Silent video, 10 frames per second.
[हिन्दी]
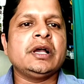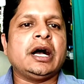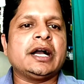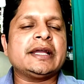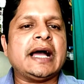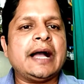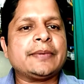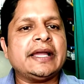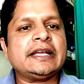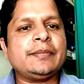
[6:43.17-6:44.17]
अगर
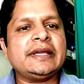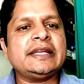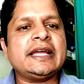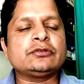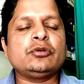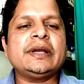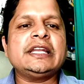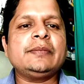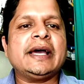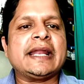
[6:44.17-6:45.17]
आपका एक महीने या दो
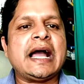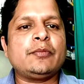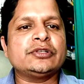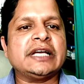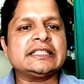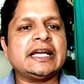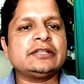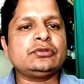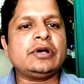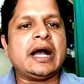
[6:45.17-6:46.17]
महीने में आराम हो जाता
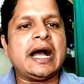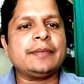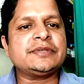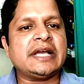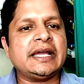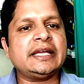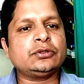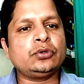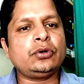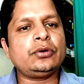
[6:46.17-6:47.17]
है तो आप चाहें तो